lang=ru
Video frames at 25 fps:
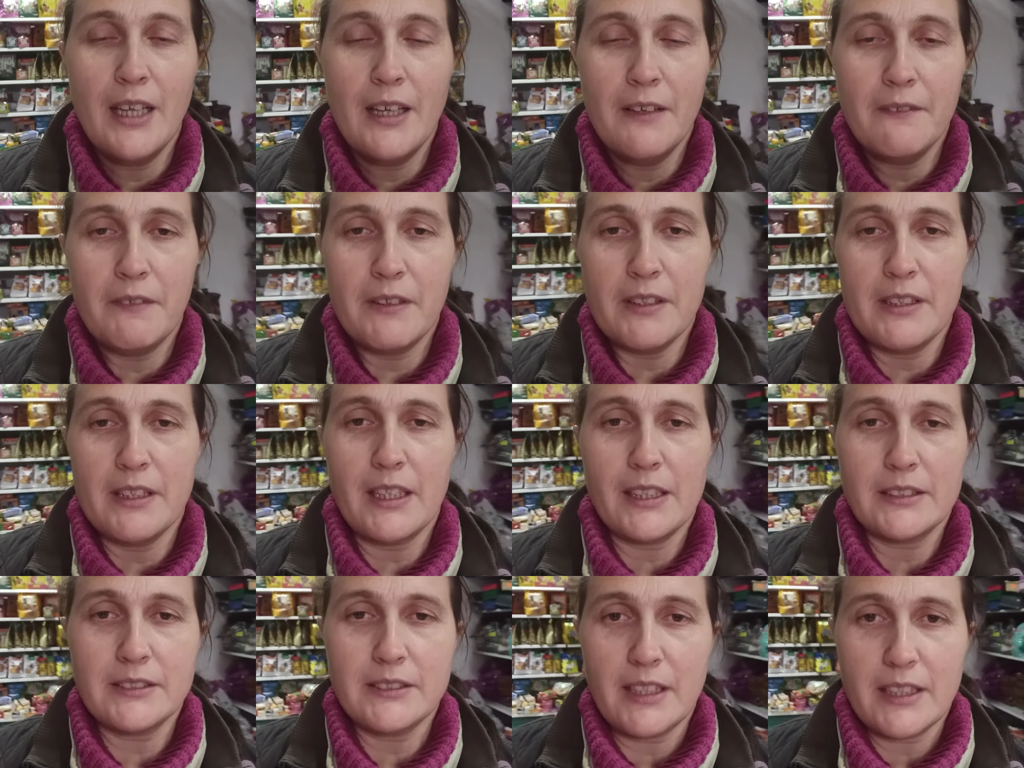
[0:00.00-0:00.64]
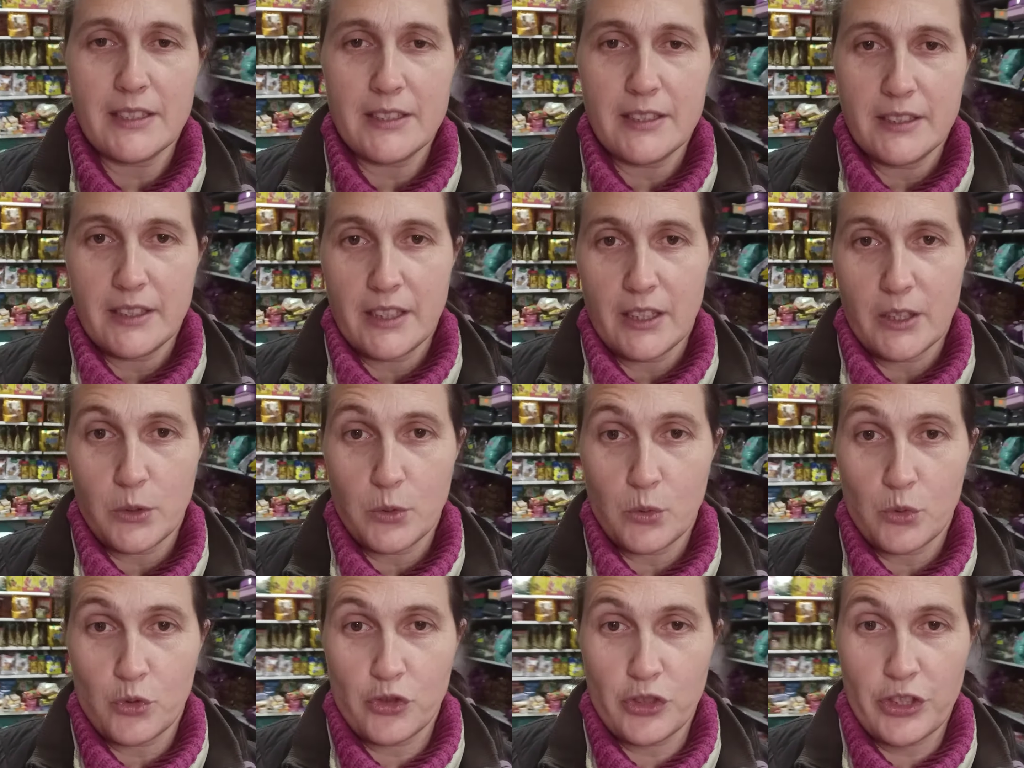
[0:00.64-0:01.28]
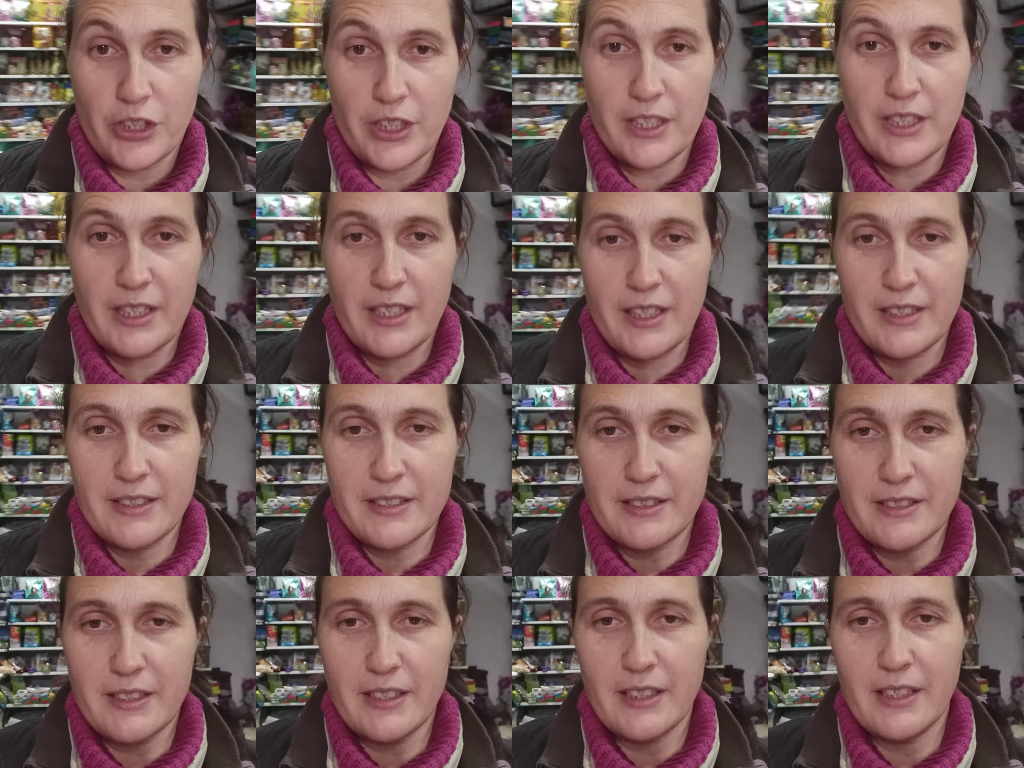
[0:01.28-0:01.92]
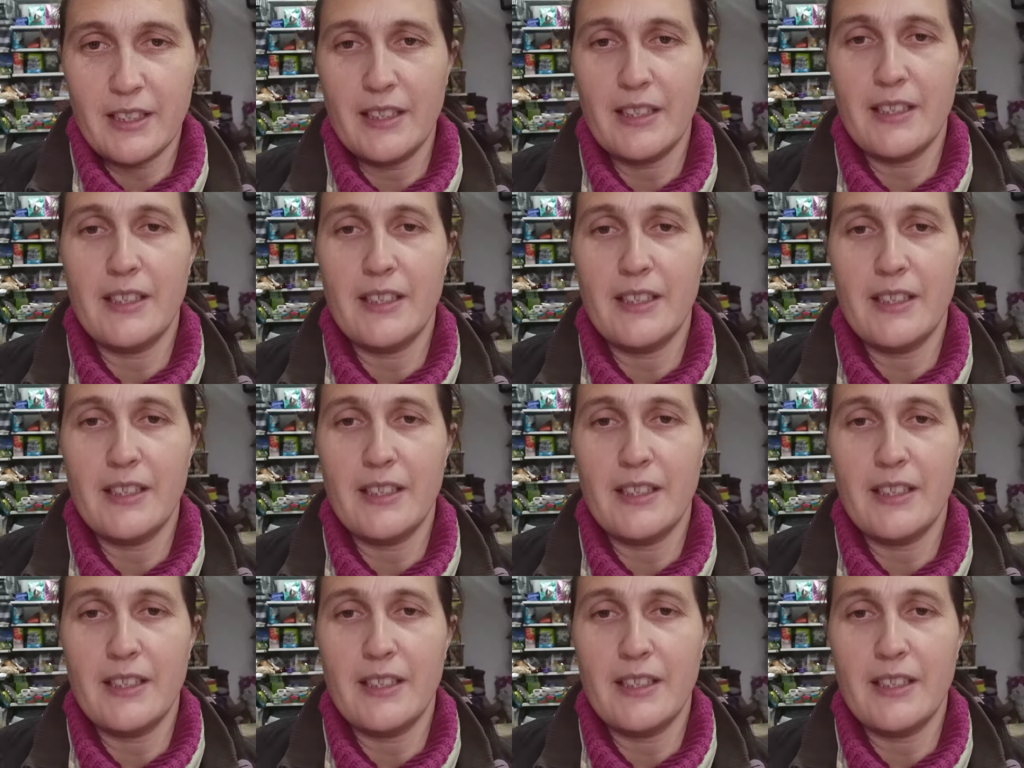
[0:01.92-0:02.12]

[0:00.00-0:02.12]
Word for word: В Одноклассниках уже есть.